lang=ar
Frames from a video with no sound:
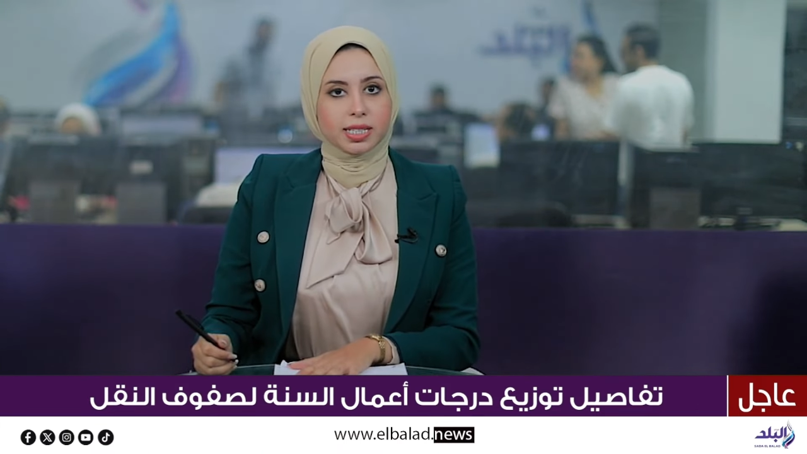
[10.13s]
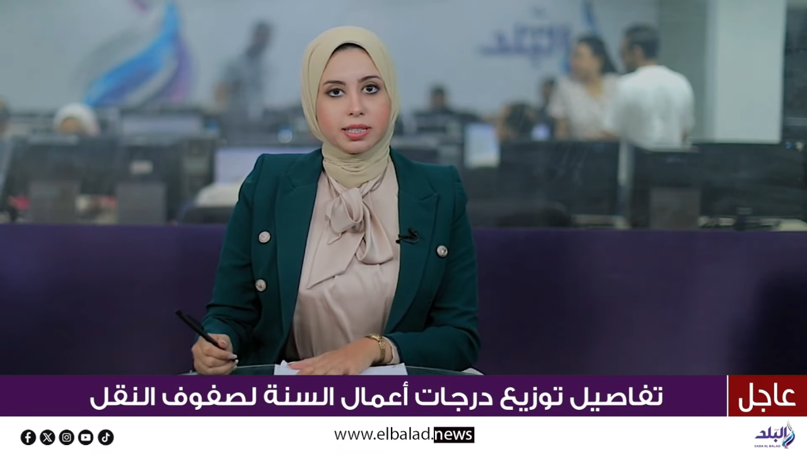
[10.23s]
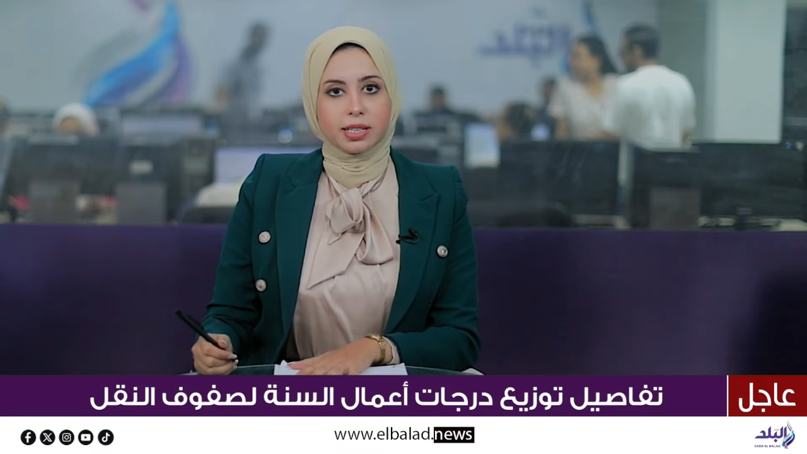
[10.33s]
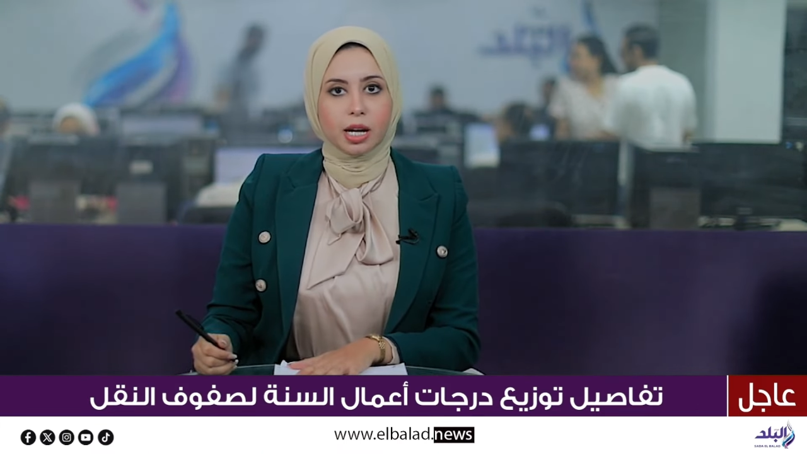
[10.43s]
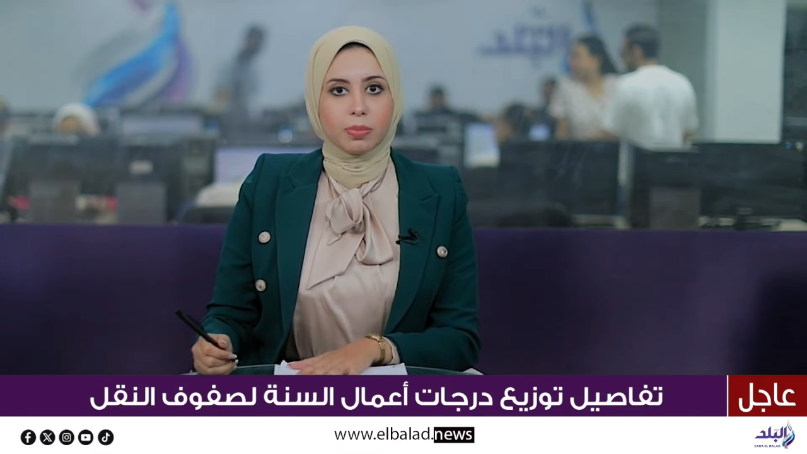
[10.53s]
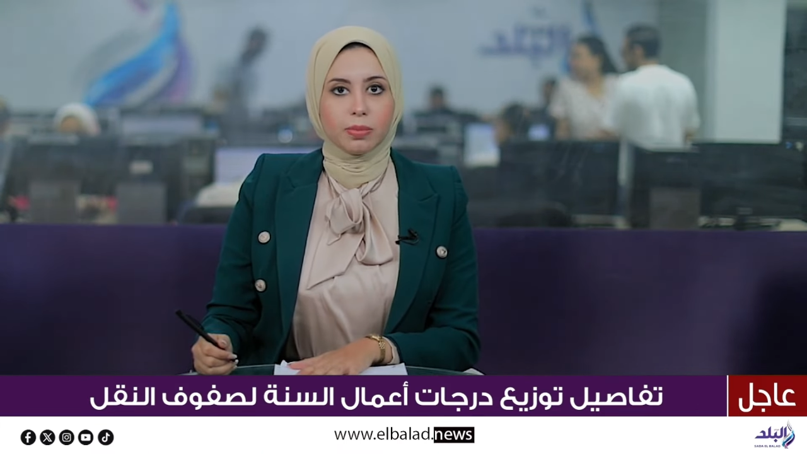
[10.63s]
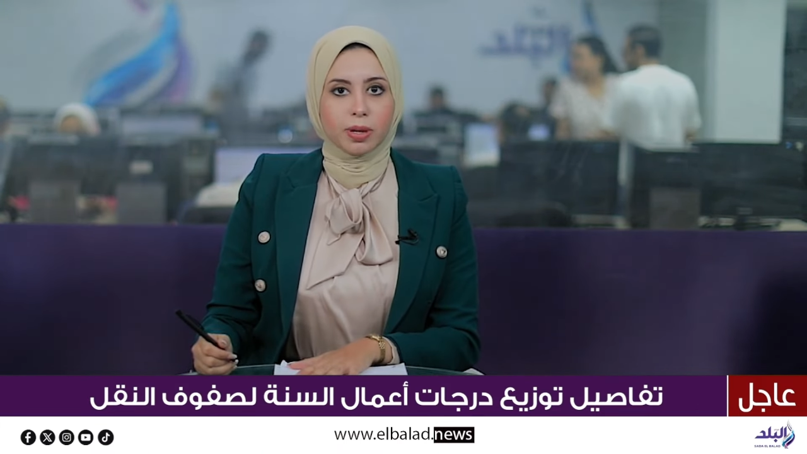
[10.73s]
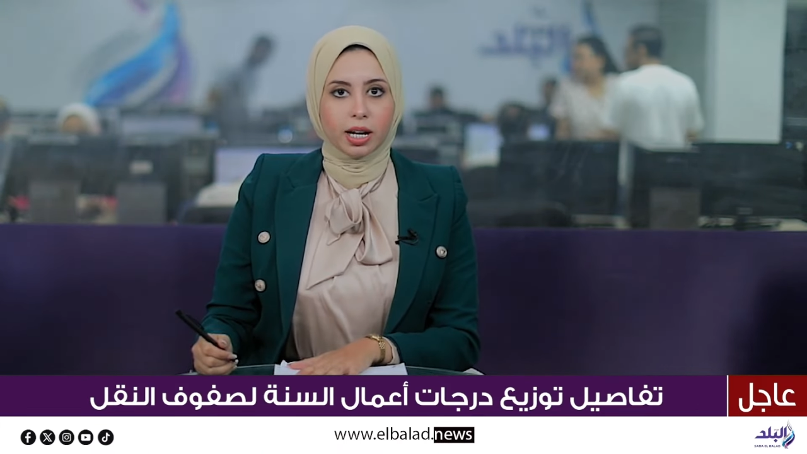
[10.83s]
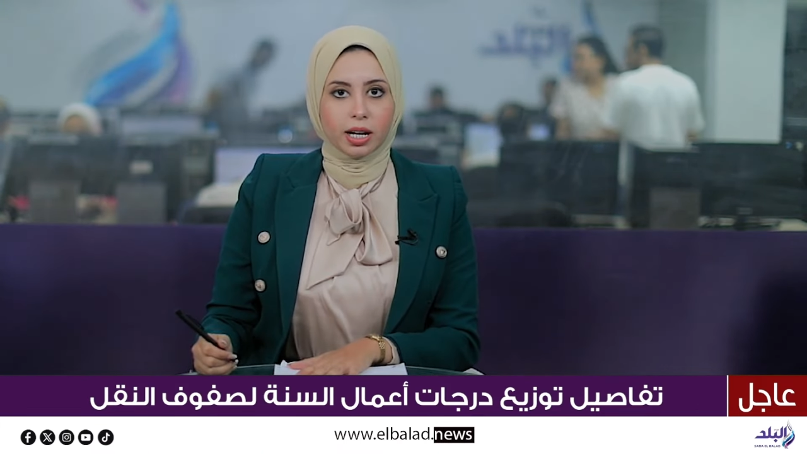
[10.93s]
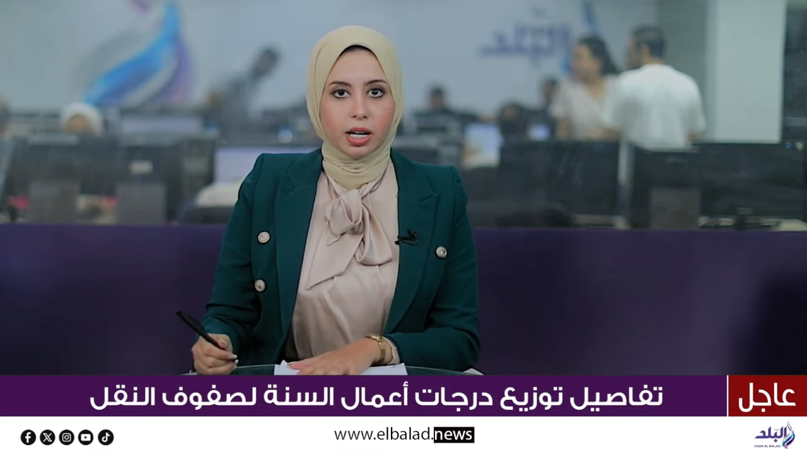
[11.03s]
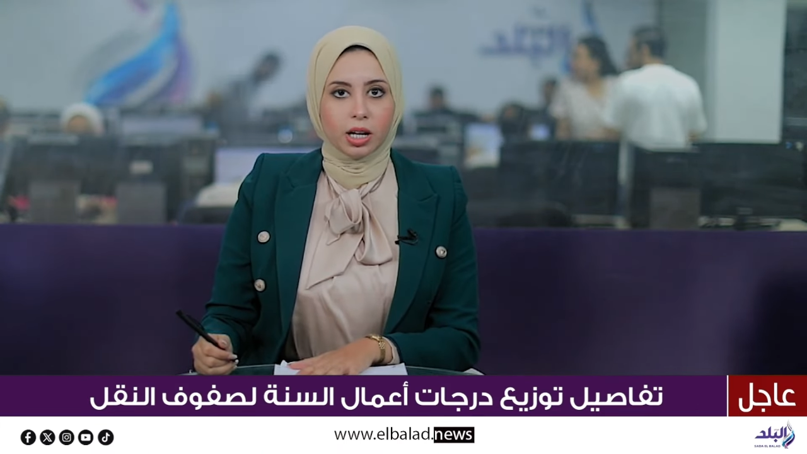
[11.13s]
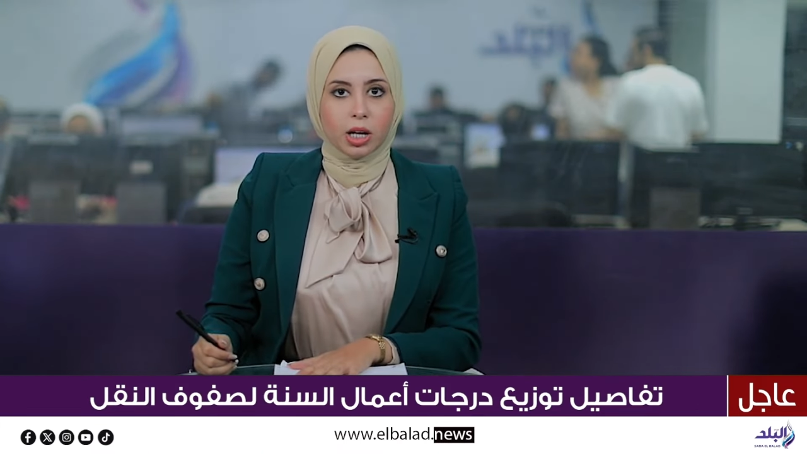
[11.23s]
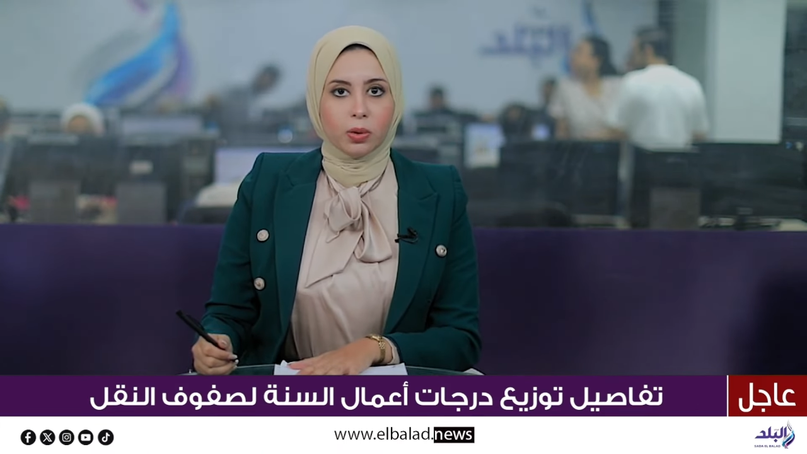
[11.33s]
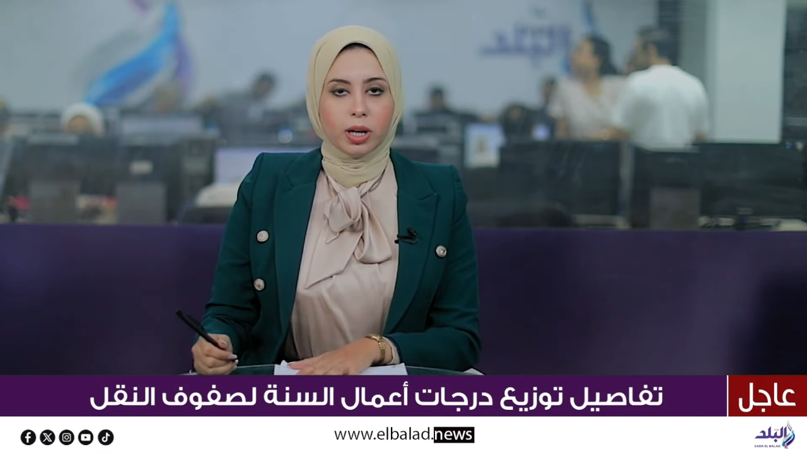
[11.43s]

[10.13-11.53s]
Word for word: 60%